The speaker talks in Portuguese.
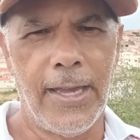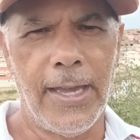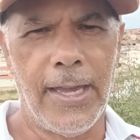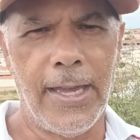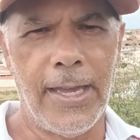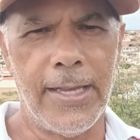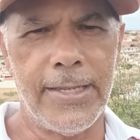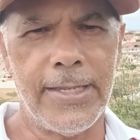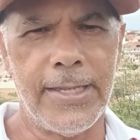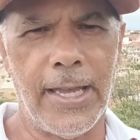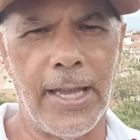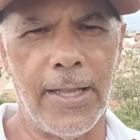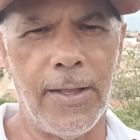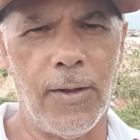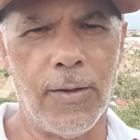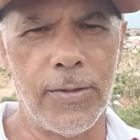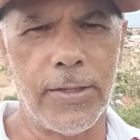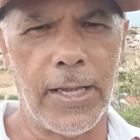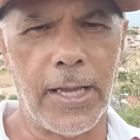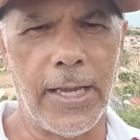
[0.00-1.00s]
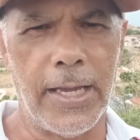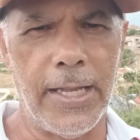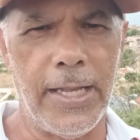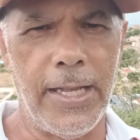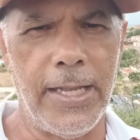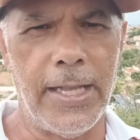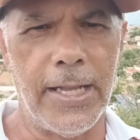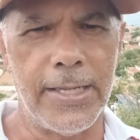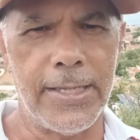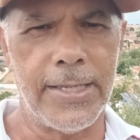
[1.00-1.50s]
Essa é a nossa
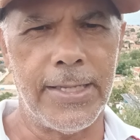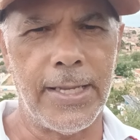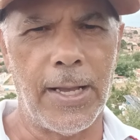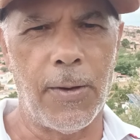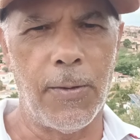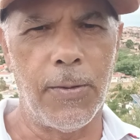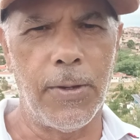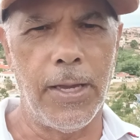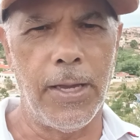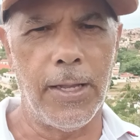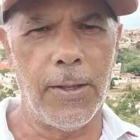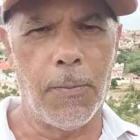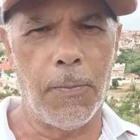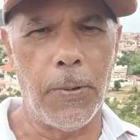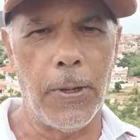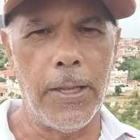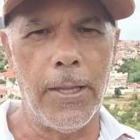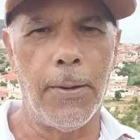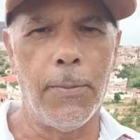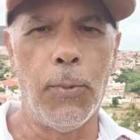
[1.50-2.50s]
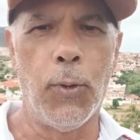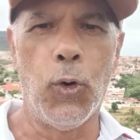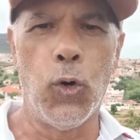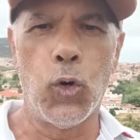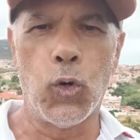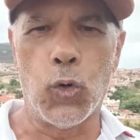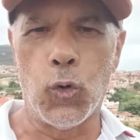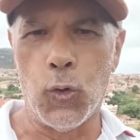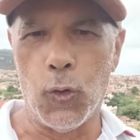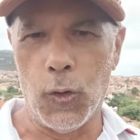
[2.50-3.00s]
querida Salgueiro
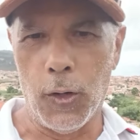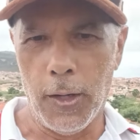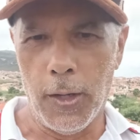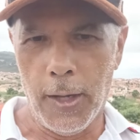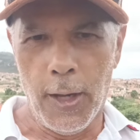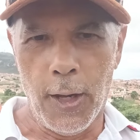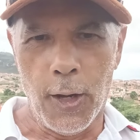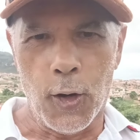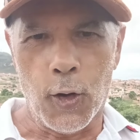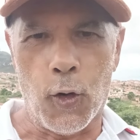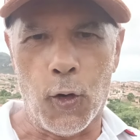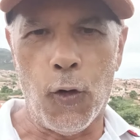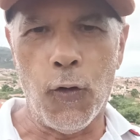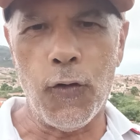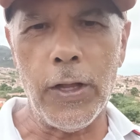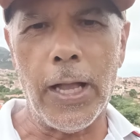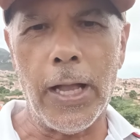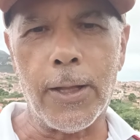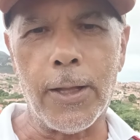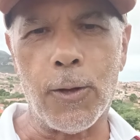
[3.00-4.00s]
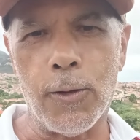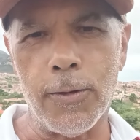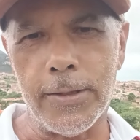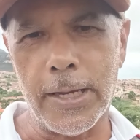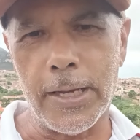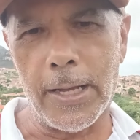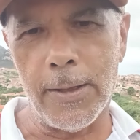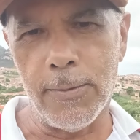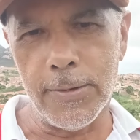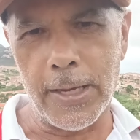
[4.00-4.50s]
Pernambuco. Convido a todos
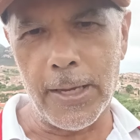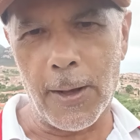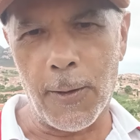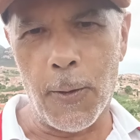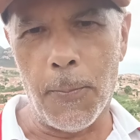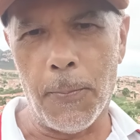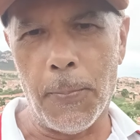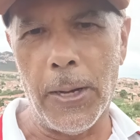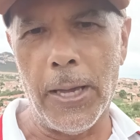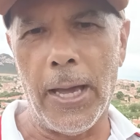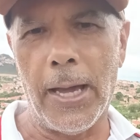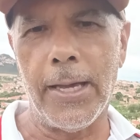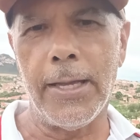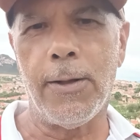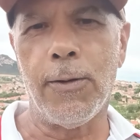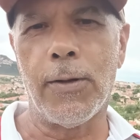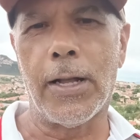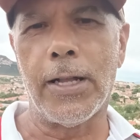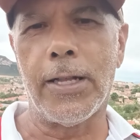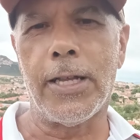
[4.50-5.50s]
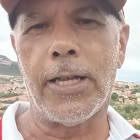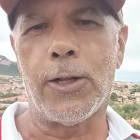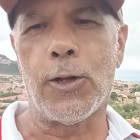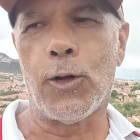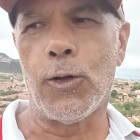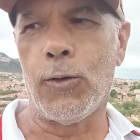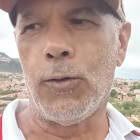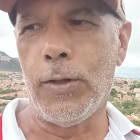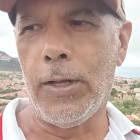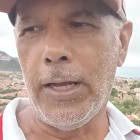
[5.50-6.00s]
a nos acompanhar aí durante
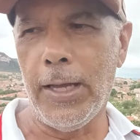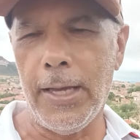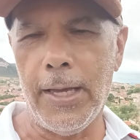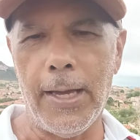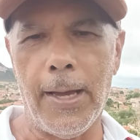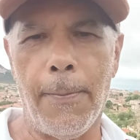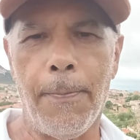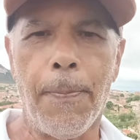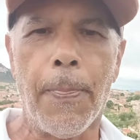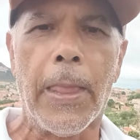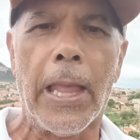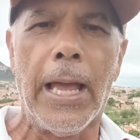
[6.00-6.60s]
todo o dia.